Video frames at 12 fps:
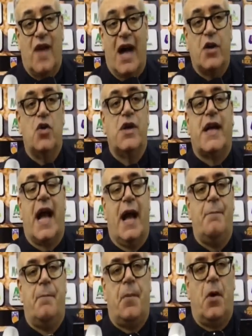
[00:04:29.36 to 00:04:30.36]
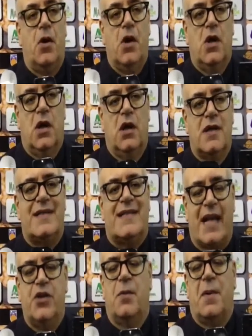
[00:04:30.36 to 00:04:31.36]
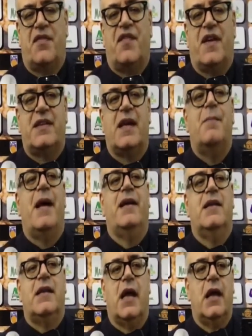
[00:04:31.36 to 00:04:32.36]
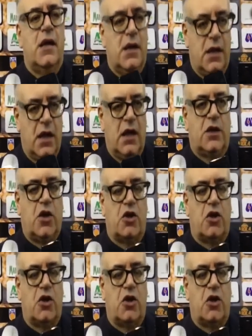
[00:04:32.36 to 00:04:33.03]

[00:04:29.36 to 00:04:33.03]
vanno in campo, eh, sanno perfettamente eh,